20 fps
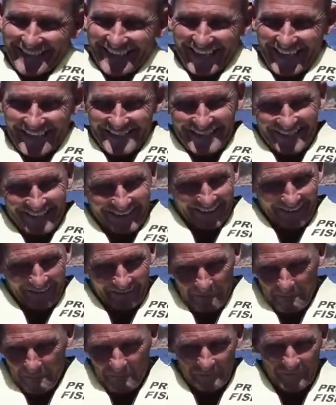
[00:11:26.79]
Así
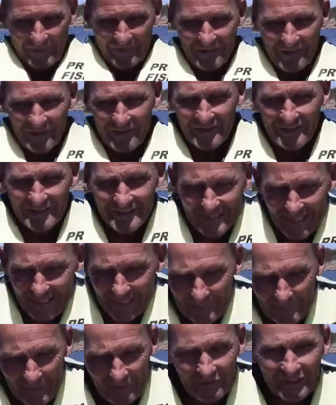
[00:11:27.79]
que
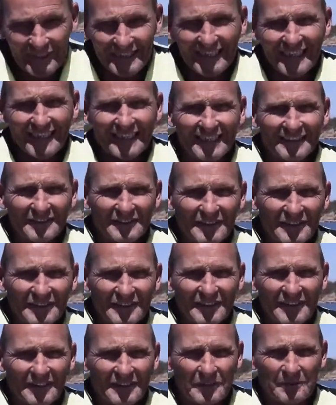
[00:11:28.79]
seguimos
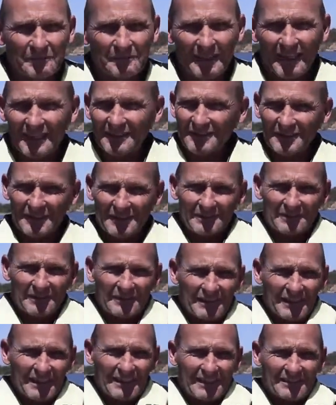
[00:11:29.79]
festejando el cumpleaños como
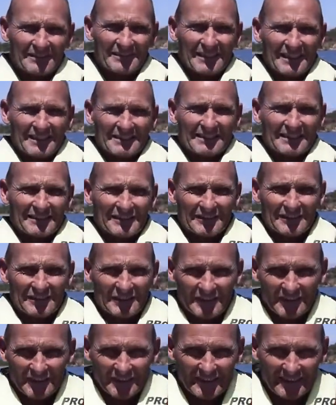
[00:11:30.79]
veníamos haciendo
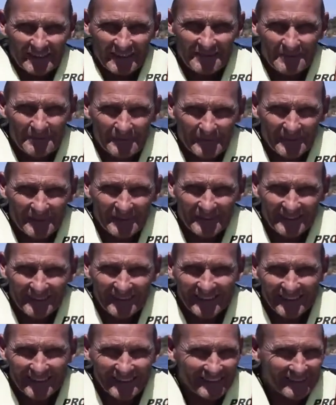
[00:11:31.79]
todo el tiempo,
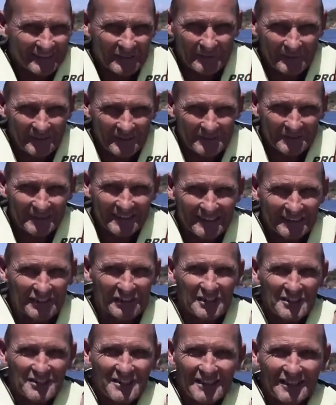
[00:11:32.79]
eh, tomando mate
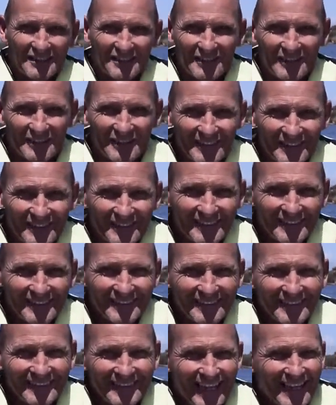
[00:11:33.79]
cocido,
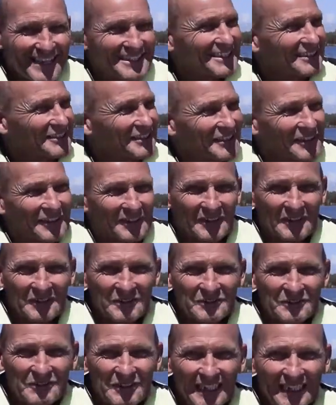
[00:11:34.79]
haciéndolo con
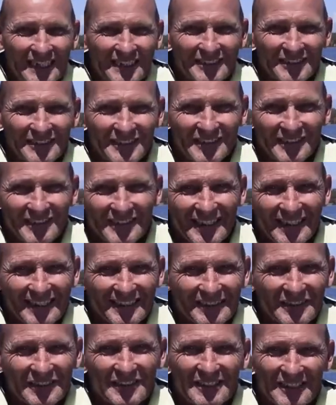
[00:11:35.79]
un fueguito al
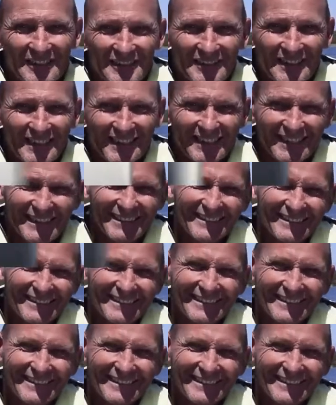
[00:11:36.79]
costado del río.